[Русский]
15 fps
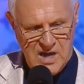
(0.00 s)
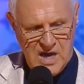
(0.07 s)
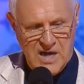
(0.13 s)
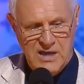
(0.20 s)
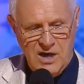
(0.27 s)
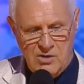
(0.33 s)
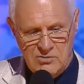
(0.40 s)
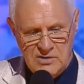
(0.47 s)

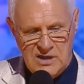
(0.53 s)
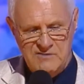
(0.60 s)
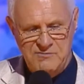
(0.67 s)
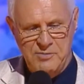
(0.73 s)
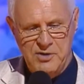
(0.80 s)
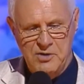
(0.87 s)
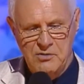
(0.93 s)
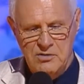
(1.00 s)
А я у нас
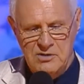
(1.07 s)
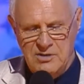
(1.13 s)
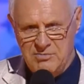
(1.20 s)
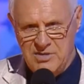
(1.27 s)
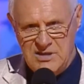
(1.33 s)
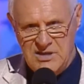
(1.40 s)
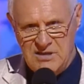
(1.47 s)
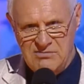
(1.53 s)
в переулке
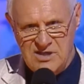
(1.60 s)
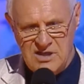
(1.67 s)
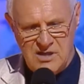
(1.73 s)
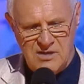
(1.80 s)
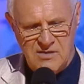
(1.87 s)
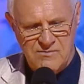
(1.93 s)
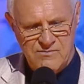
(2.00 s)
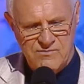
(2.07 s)
беднее
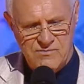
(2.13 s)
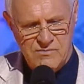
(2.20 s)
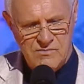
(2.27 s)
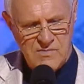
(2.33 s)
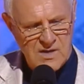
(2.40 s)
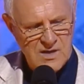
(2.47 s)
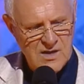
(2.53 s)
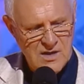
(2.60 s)
всех.
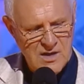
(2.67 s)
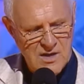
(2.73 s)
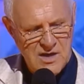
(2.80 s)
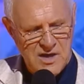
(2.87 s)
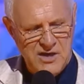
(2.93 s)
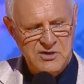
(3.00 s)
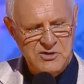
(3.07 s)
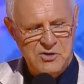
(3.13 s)

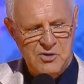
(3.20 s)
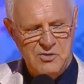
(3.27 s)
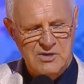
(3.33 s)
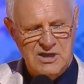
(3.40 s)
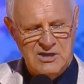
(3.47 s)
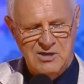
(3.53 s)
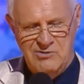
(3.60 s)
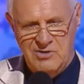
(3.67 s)
А еще
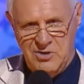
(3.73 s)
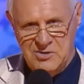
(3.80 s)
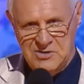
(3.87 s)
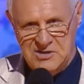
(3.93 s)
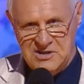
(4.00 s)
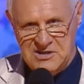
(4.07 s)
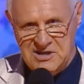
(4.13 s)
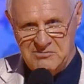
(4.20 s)
он одного
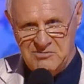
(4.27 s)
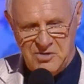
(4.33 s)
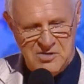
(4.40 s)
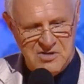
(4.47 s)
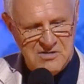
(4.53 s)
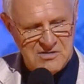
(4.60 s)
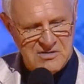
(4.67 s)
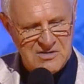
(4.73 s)
роста со
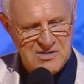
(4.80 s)
мной.